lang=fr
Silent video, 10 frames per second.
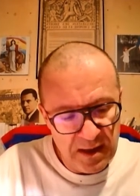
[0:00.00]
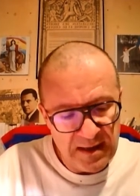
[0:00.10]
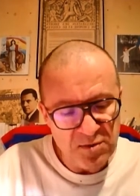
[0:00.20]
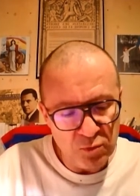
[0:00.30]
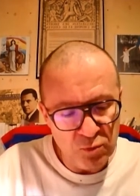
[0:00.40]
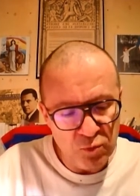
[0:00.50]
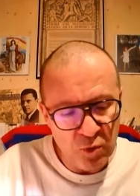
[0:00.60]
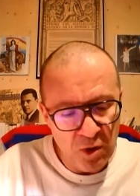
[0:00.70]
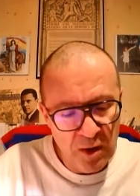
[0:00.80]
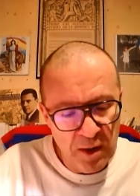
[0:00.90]
à son
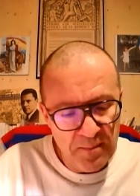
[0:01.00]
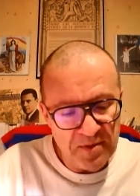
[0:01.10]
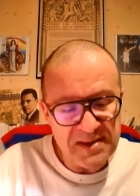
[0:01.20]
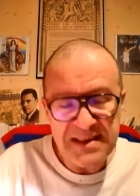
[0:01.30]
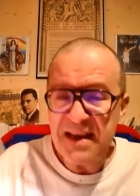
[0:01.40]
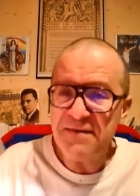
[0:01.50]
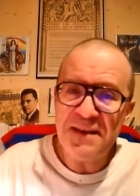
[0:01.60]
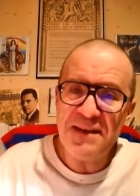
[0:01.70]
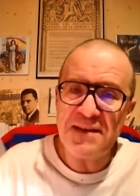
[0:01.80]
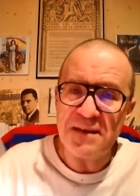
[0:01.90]
tour, pensa
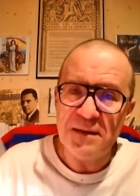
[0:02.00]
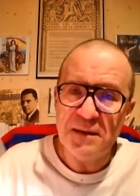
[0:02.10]
vite